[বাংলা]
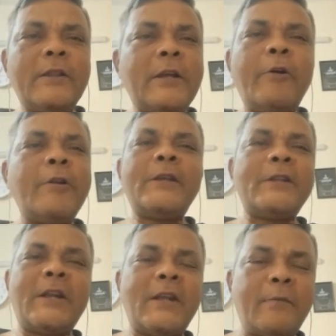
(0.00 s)
তাহলে
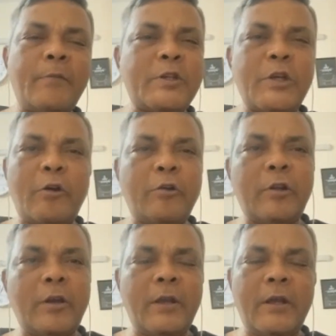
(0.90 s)
তাদেরকে
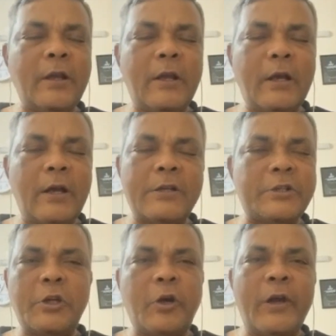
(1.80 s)
আওতায়
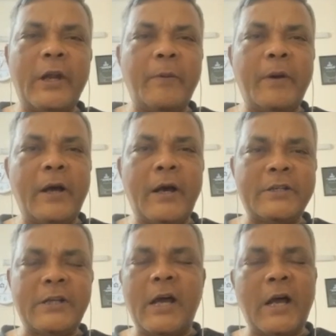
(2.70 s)
আসতে হয় না বা
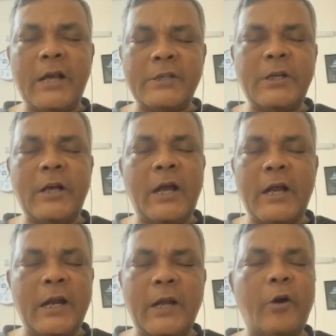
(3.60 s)
আসা আসা
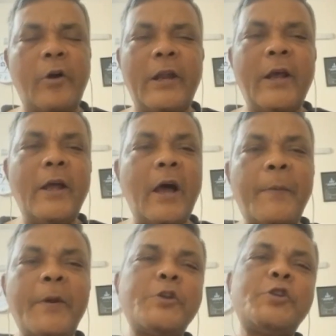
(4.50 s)
আনা হয় না
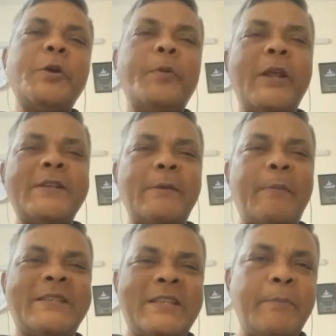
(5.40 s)
আপনার নিশ্চয়ই মনে আছে
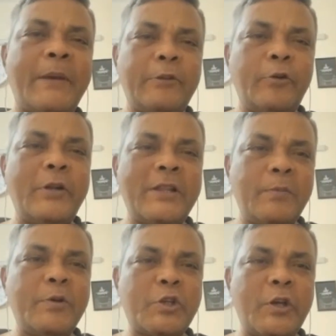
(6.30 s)
বেসিক ব্যাংক
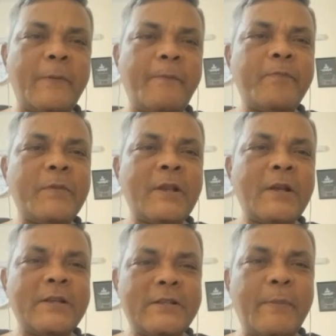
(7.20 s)
দুর্নীতির বিষয়ে
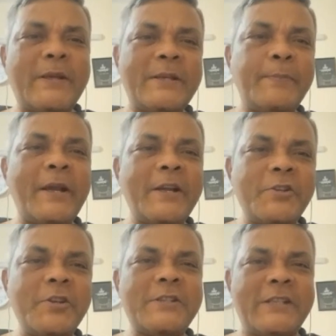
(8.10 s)
বেসিক ব্যাংকের
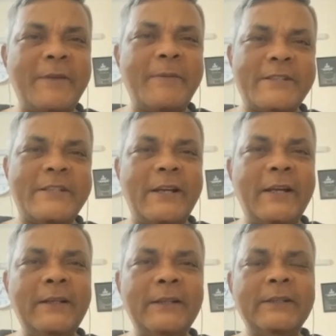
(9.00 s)
যিনি চেয়ারম্যান ছিলেন